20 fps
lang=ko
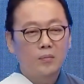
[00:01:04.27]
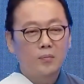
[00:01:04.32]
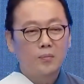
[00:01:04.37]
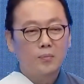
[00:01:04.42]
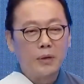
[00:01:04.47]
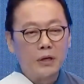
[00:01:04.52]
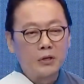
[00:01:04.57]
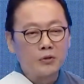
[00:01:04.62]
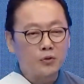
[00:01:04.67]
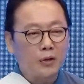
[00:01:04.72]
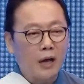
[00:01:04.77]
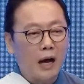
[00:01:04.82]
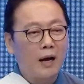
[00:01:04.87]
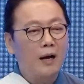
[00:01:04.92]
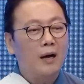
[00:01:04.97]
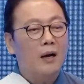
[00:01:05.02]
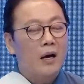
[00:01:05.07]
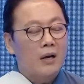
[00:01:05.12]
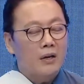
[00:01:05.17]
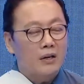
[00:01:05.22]

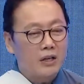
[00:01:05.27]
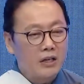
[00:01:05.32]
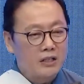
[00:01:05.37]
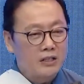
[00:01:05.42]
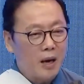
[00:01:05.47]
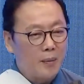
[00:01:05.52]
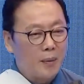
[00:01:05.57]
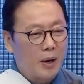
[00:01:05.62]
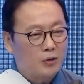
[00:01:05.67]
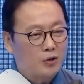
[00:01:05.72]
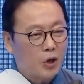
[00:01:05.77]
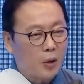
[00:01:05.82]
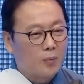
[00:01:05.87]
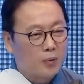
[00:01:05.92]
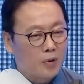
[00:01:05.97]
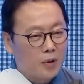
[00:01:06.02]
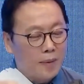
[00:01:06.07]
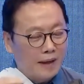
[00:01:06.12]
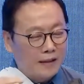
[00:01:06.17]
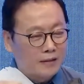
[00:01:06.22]
민주당 이재명
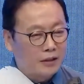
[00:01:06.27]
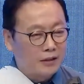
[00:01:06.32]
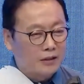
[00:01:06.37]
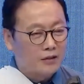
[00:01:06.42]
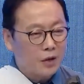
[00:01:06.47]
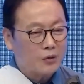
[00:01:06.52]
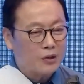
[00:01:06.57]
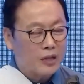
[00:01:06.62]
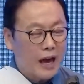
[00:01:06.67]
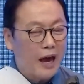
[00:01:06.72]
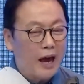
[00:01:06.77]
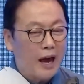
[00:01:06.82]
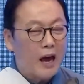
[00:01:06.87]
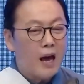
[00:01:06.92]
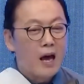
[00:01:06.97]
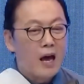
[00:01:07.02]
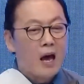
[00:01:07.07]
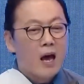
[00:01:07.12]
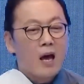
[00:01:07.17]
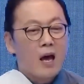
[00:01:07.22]
정부 만드는 것에
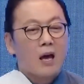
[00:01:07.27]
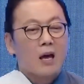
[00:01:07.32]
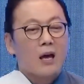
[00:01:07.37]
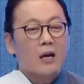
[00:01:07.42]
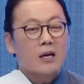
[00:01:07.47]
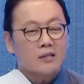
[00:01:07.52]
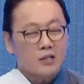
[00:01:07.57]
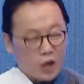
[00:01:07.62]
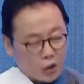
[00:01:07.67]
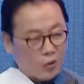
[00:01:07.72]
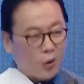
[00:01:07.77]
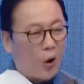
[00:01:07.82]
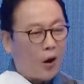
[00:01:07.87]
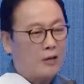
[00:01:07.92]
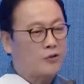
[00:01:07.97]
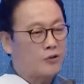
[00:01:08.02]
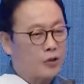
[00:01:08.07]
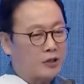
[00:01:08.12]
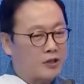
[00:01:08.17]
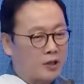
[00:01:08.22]
성공할
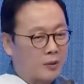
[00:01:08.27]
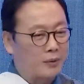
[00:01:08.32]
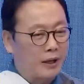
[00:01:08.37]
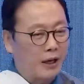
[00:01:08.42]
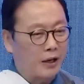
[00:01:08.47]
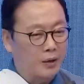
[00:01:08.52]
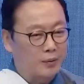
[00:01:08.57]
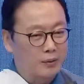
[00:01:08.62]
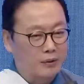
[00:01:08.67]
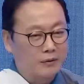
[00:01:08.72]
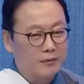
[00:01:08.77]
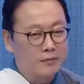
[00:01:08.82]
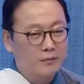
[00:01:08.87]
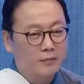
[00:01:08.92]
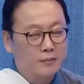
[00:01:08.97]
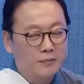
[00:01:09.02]
수 있습니다. 여러분